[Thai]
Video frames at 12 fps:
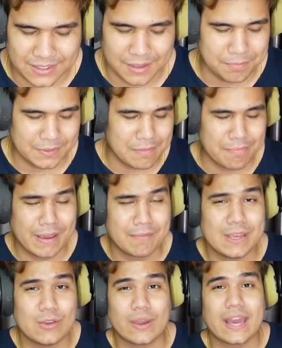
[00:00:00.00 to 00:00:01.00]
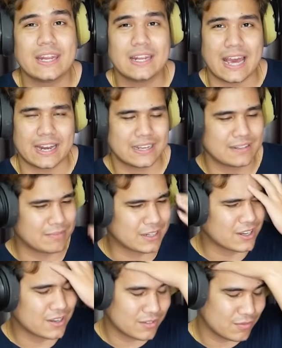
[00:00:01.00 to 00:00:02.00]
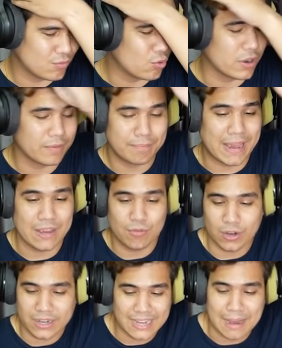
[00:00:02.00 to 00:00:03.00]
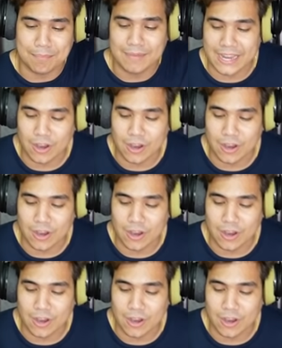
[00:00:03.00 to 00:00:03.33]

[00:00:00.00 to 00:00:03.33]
คลิป คลิปแม่งมีอยู่แค่นี้แหละนะ มันก็วนไป วนกลับ อะไร